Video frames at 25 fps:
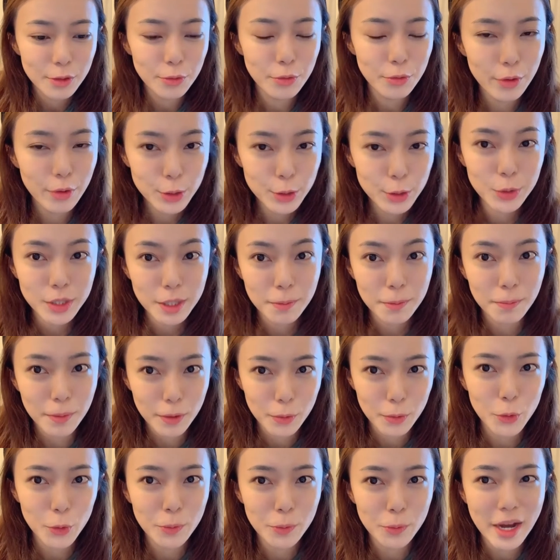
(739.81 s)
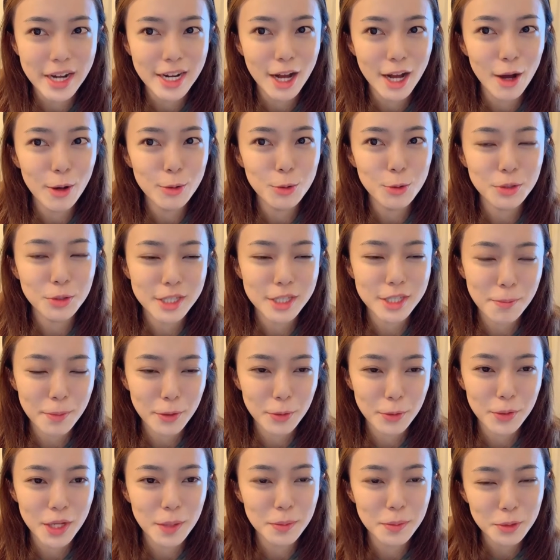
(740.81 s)
我会做一些比喻嘛，然后做那些比
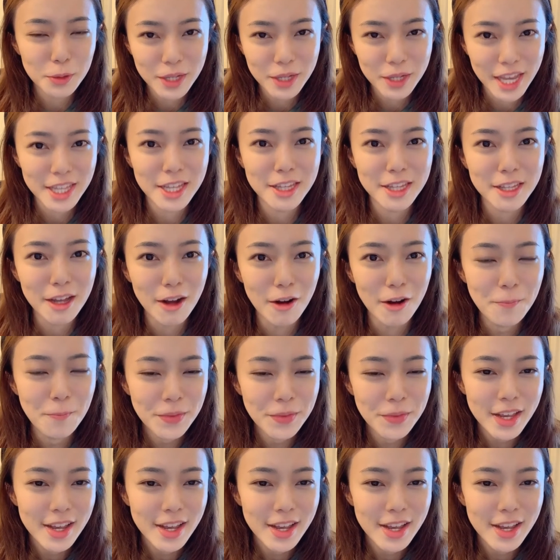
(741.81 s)
喻他们都 get 到。